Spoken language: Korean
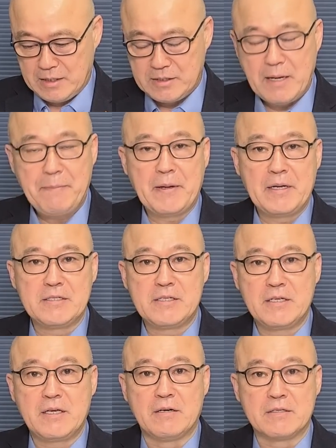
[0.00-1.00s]

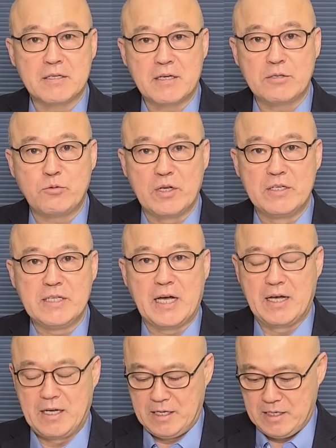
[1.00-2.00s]
재판에서 이게 어떻게
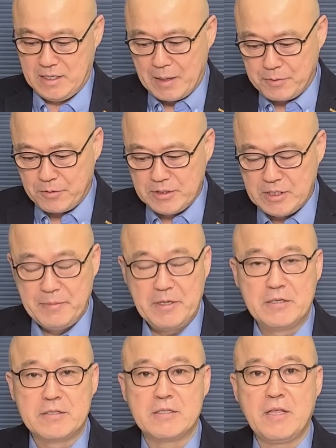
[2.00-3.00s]
되느냐? 앞으로
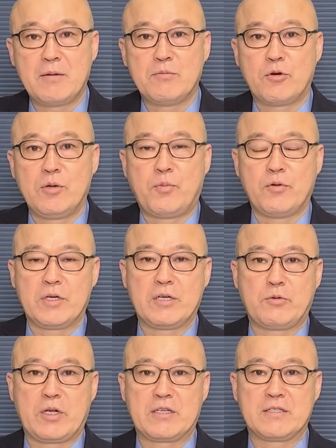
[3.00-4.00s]
이재명은 어떤 행보를
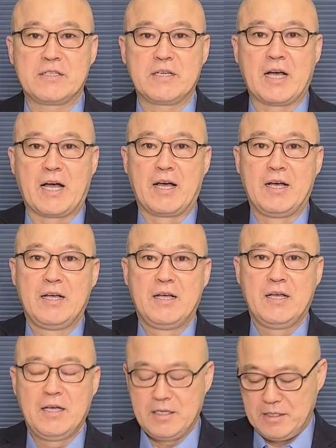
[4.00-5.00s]
보이게 될 것인가?
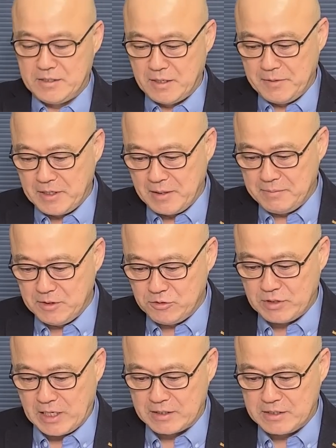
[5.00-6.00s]
이재명의
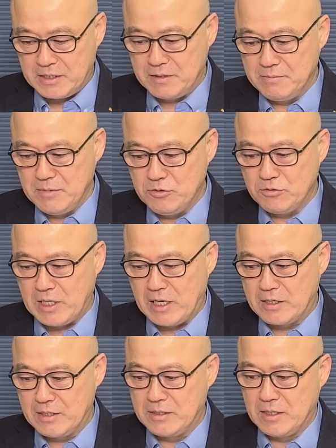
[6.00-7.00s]
민주당, 지금
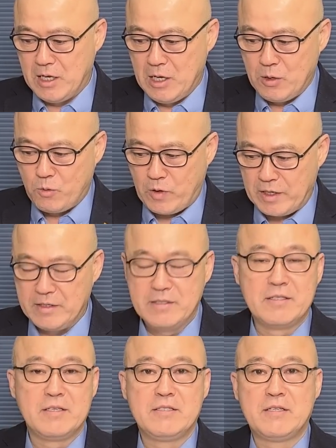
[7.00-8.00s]
민주당은
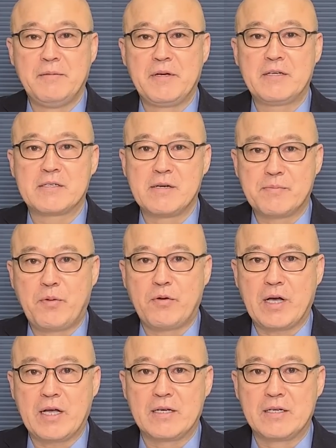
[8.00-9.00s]
과연 이재명을
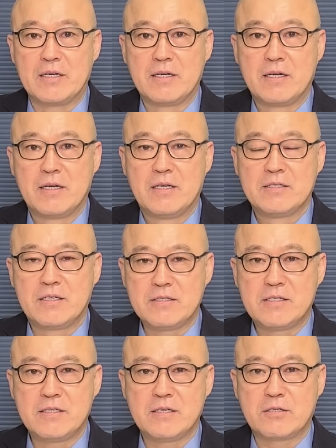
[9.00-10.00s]
극복할
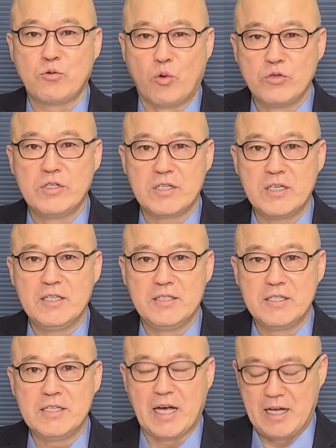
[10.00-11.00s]
정치적 동력이
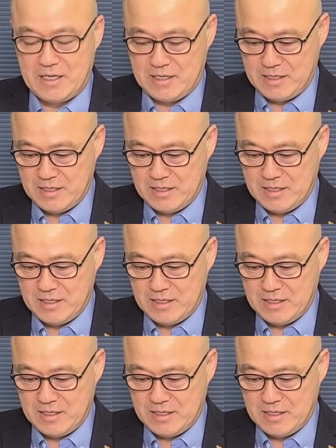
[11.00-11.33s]
있느냐?